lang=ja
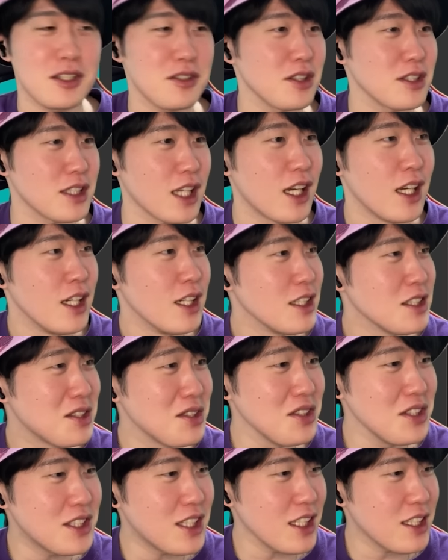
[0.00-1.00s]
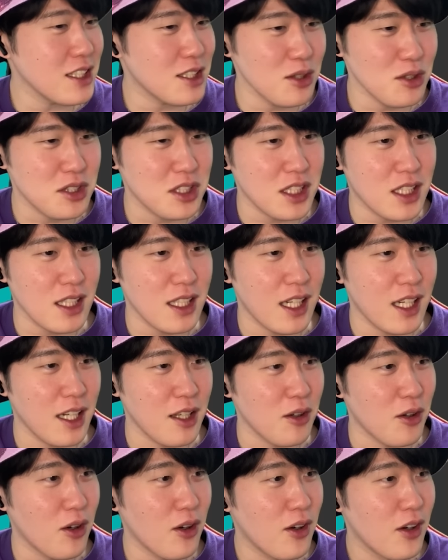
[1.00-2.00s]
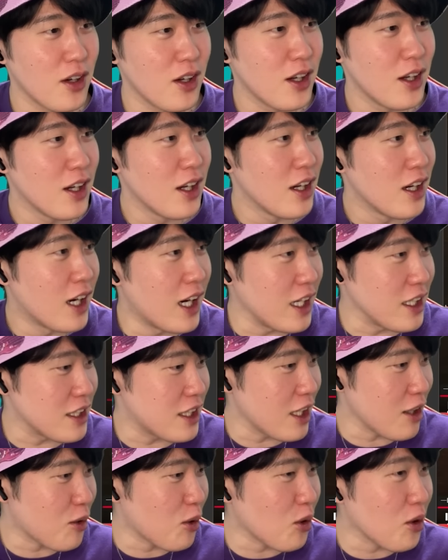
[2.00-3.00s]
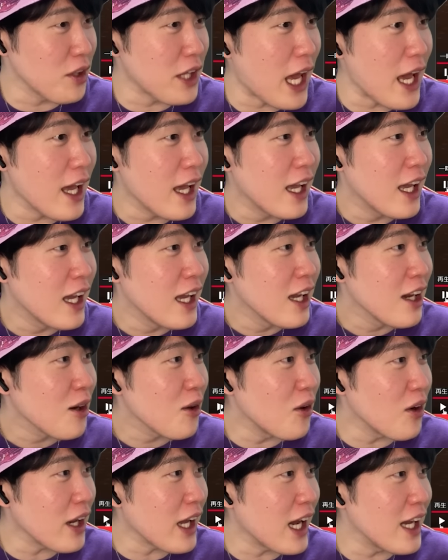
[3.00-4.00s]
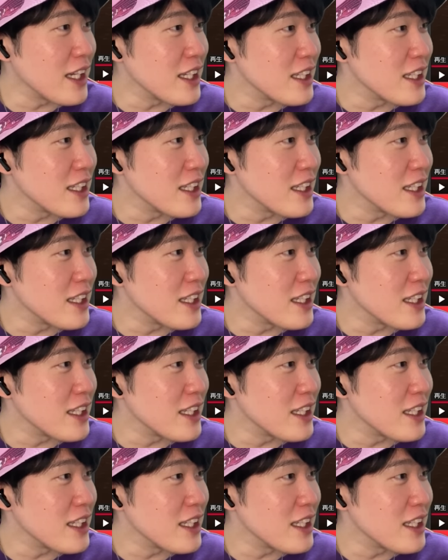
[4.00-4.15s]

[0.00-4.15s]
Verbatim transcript: えてください。追跡装置って何やろ。はい。で、ここね。これは